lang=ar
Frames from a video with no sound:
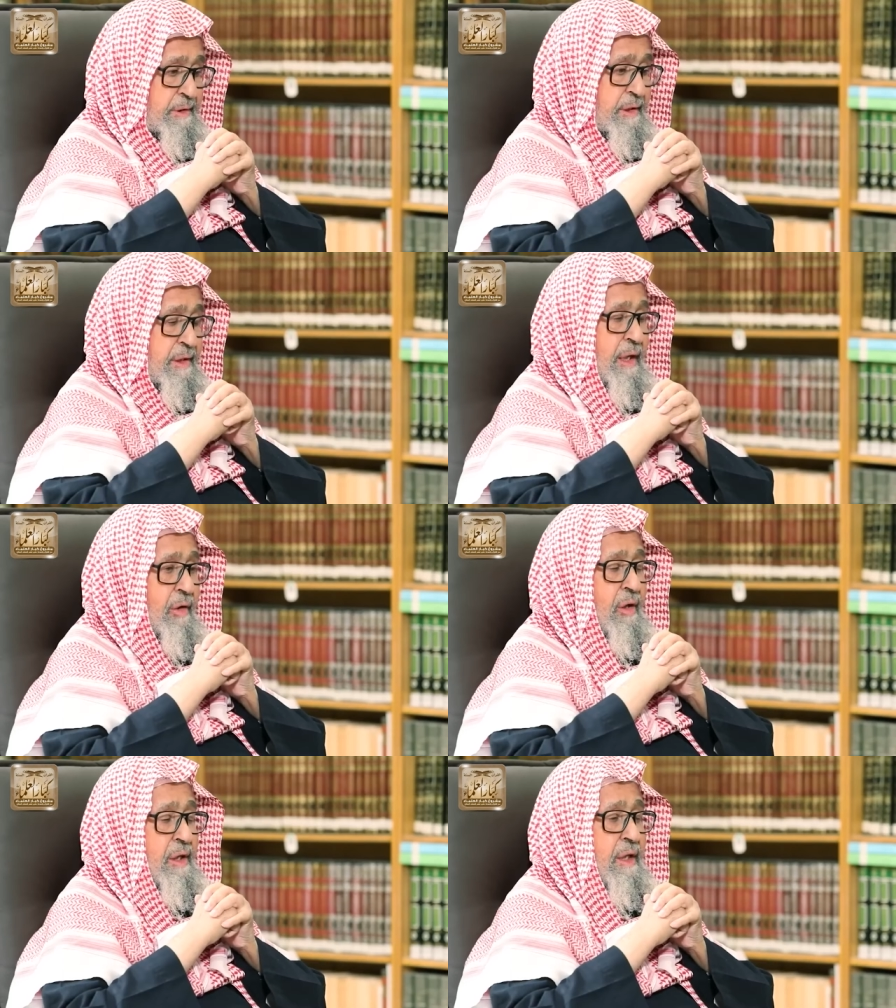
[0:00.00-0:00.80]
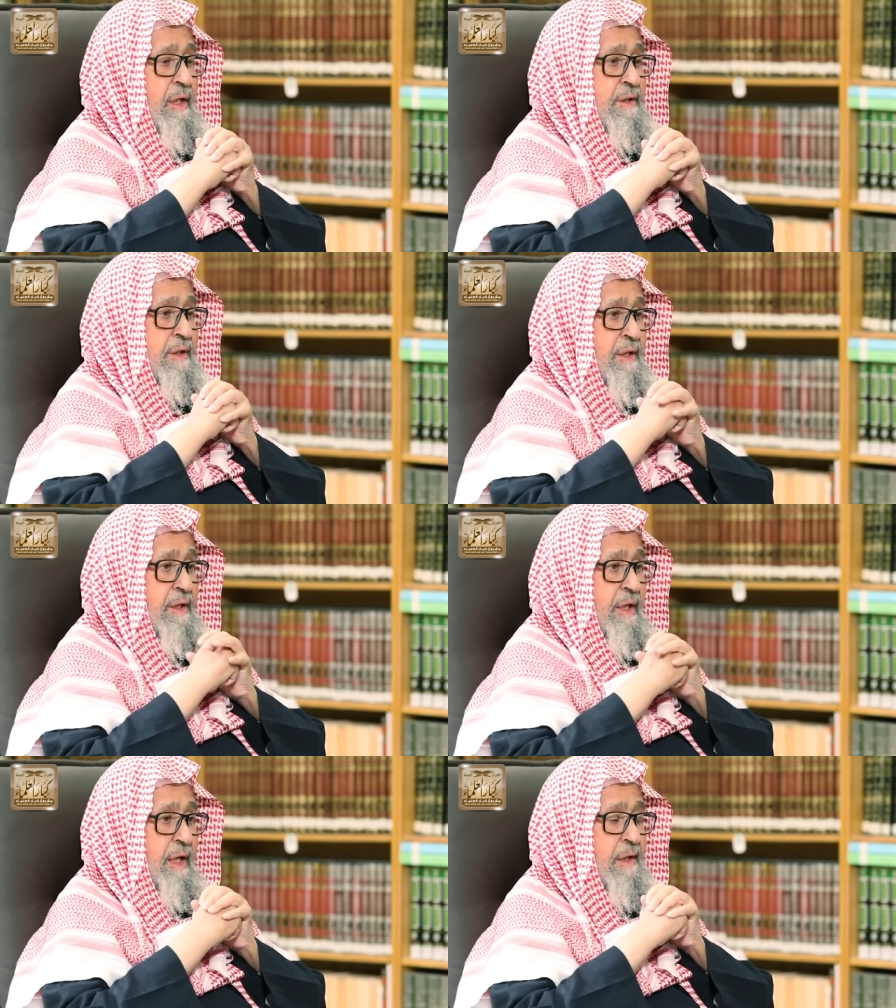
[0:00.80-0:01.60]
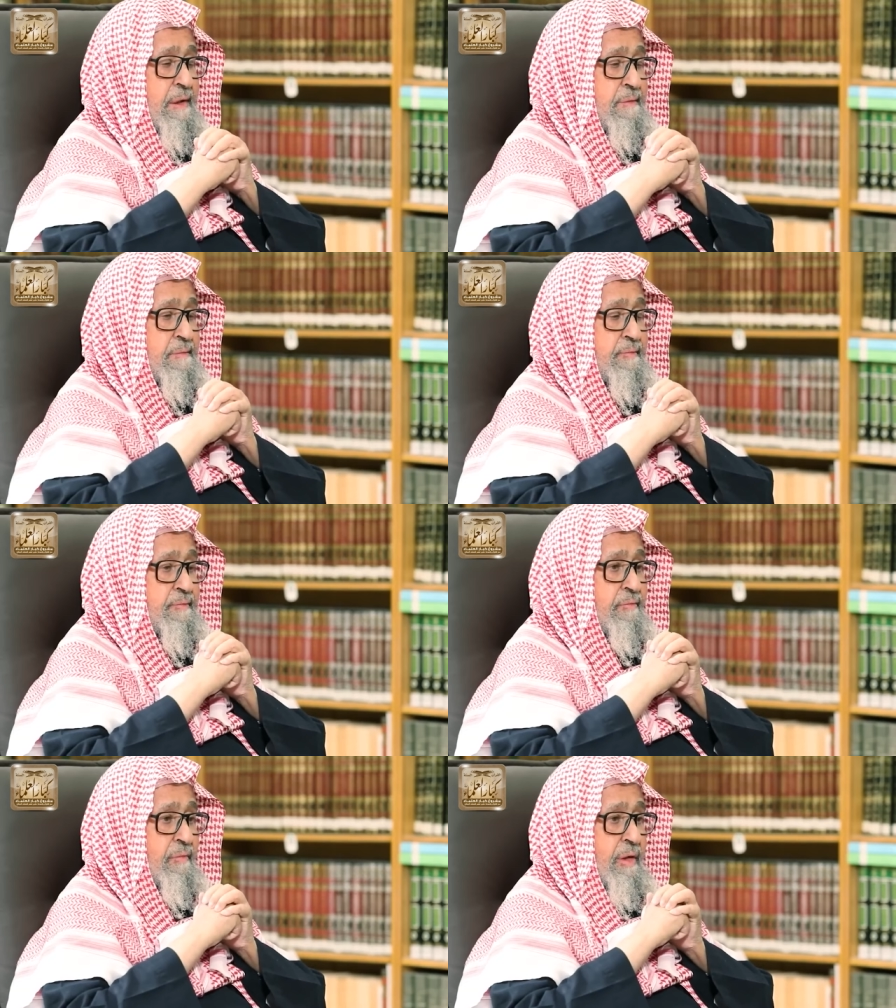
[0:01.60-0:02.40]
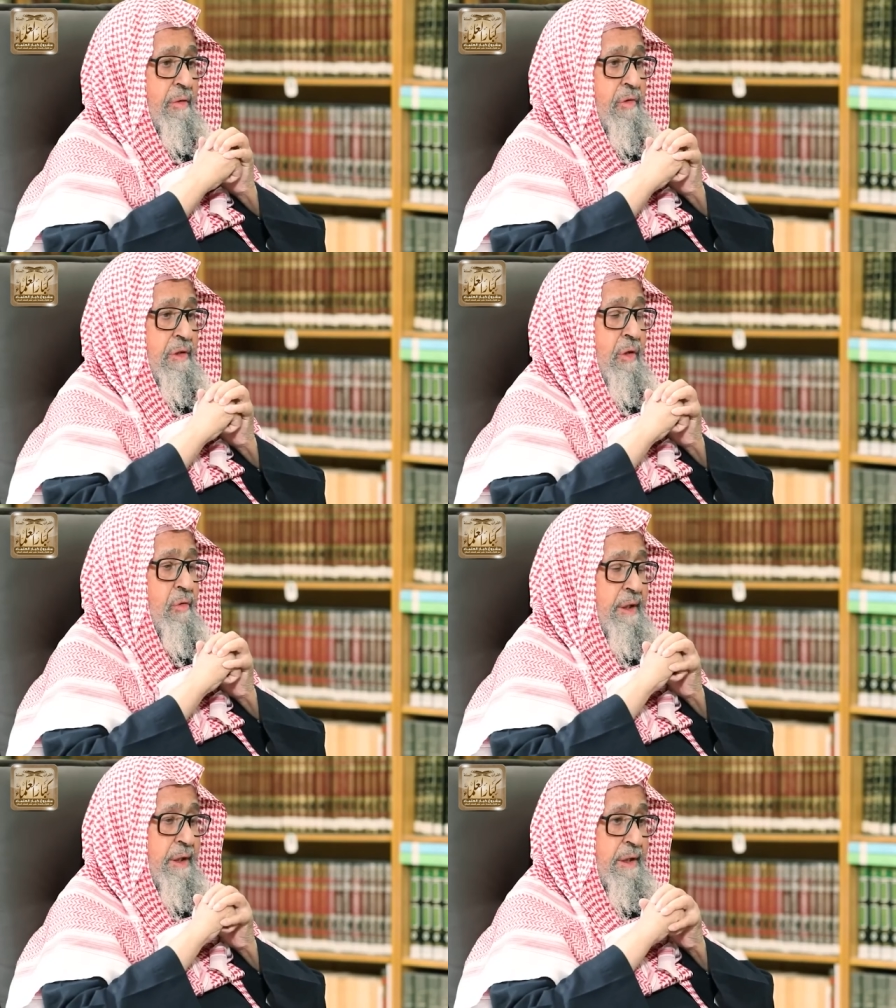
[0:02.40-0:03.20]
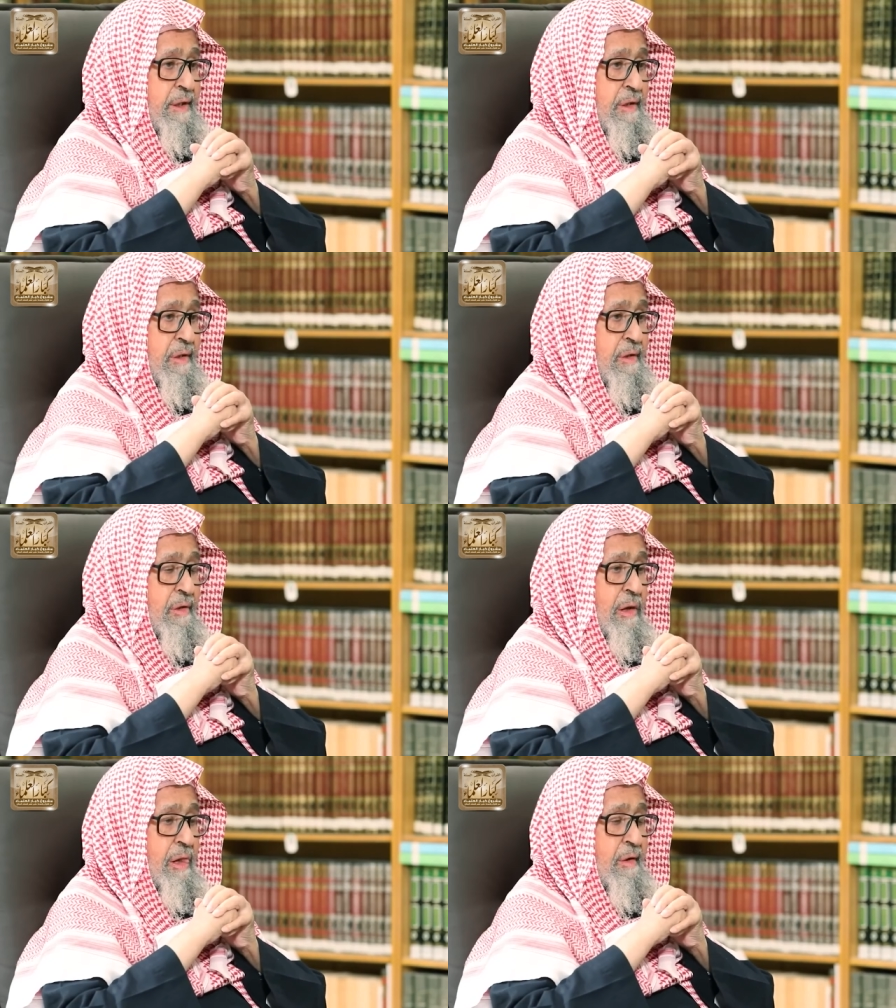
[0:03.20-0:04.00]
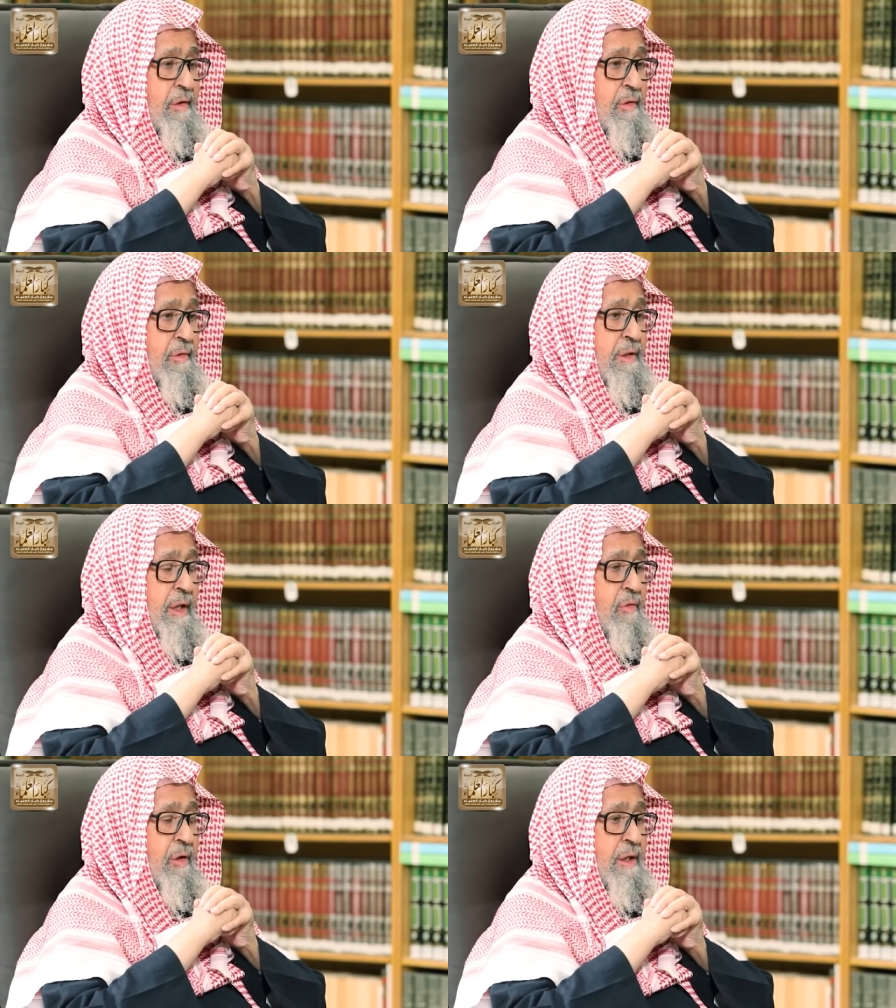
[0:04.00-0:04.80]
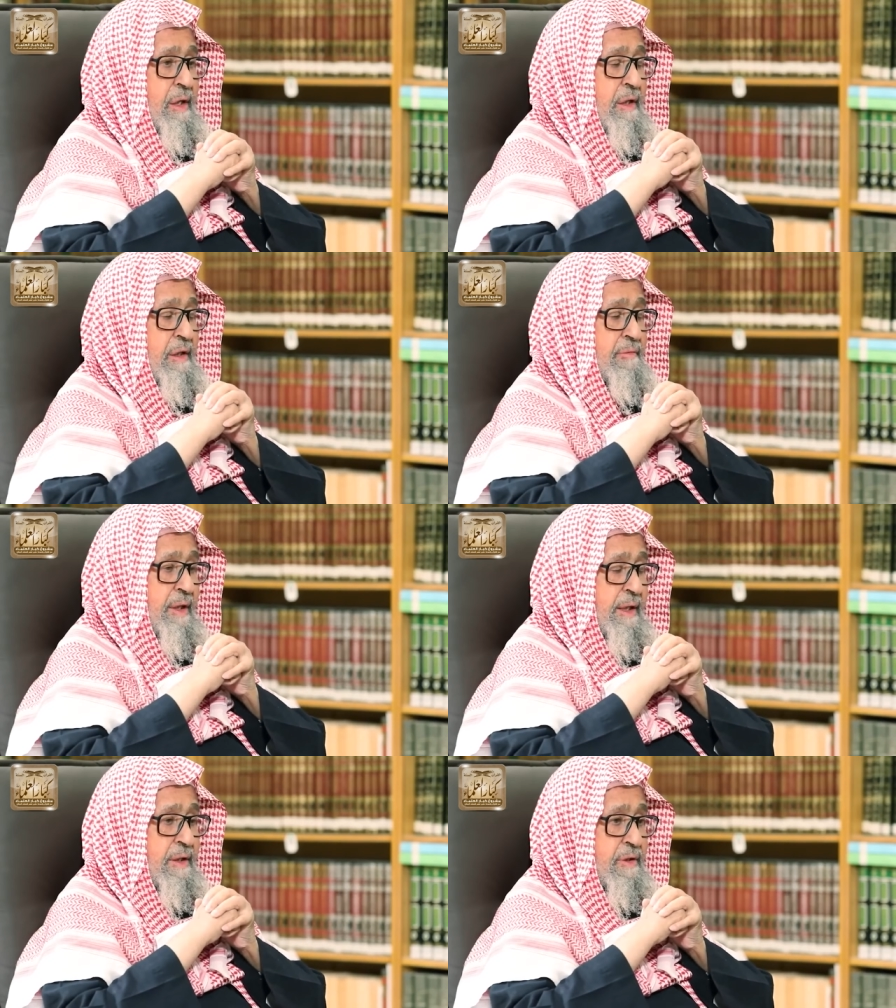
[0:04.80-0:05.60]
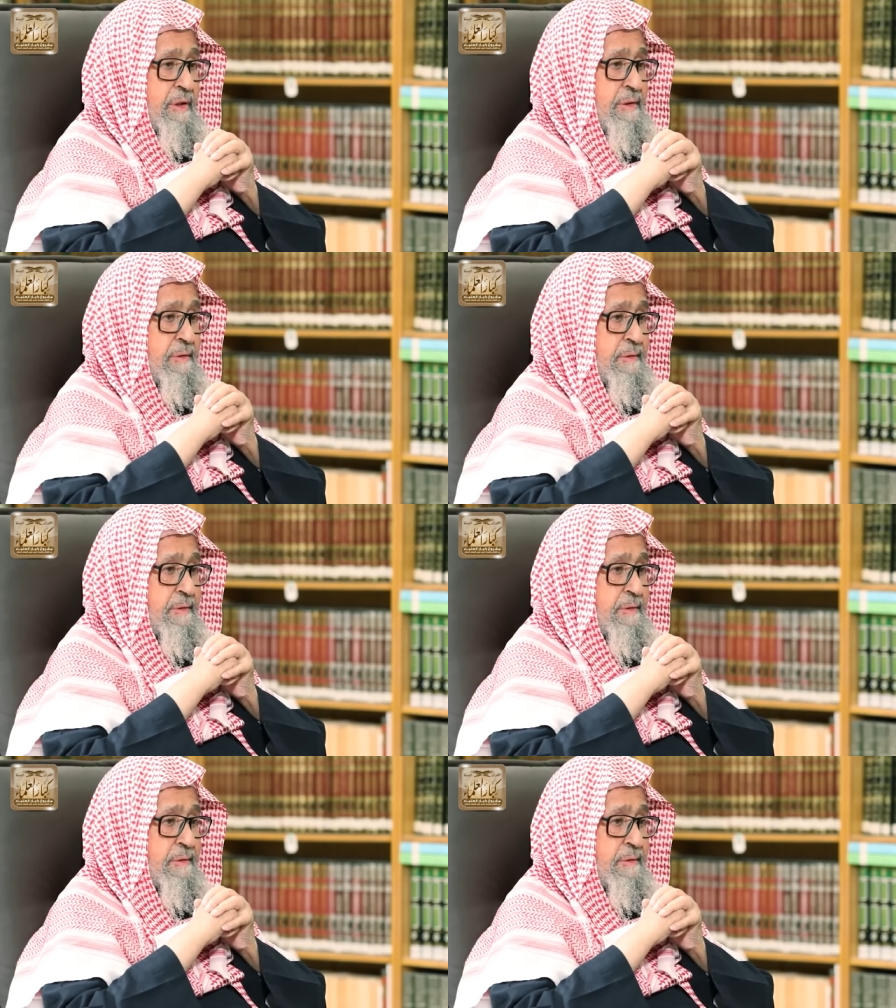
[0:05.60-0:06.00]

الدعوة إلى دين الله وتوحيده الدعوة إلى عبادته